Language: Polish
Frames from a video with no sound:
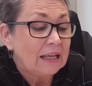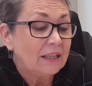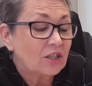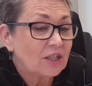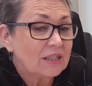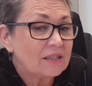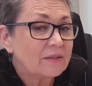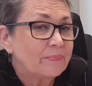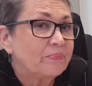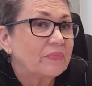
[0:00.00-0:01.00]
Jeżeli
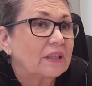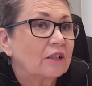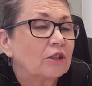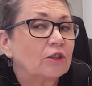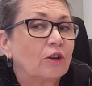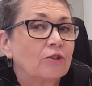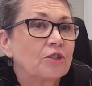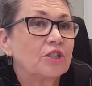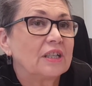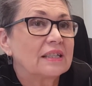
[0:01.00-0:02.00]
mm,
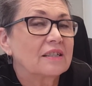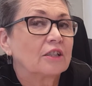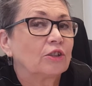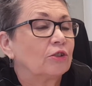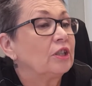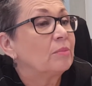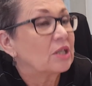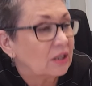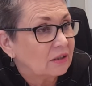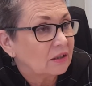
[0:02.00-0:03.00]
ktoś jest, kto nie ma
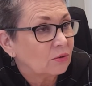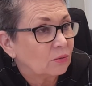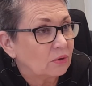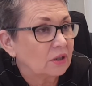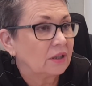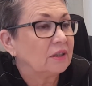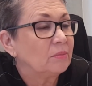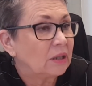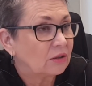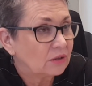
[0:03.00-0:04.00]
żadnych ulg, nie
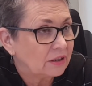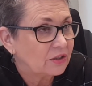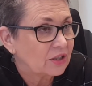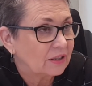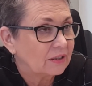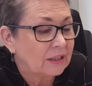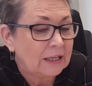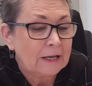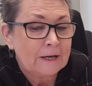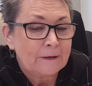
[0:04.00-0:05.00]
ma odliczeń
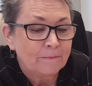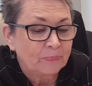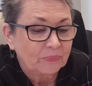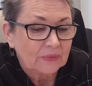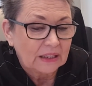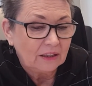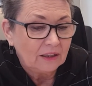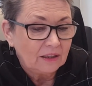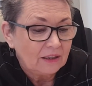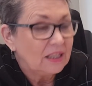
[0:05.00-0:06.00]
mm,
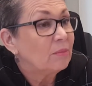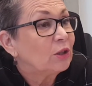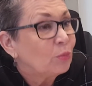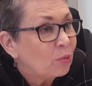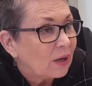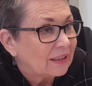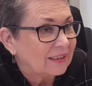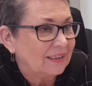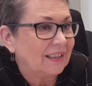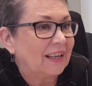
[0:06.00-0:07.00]
i nie ma
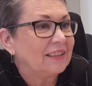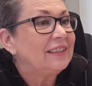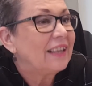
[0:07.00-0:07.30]
dopłaty ani